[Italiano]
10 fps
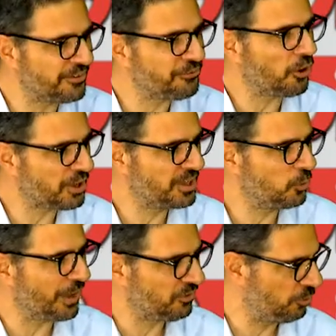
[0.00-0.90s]
forti
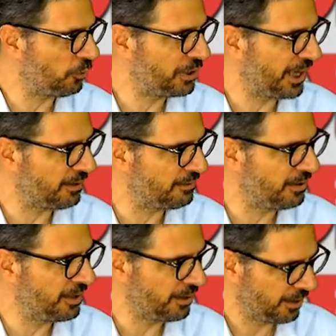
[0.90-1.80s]
quanto i
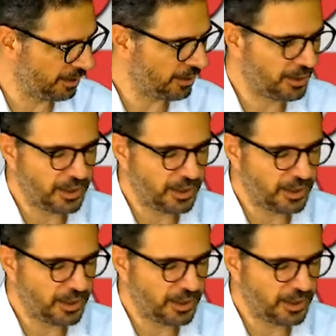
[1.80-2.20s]
proiettili. Sì.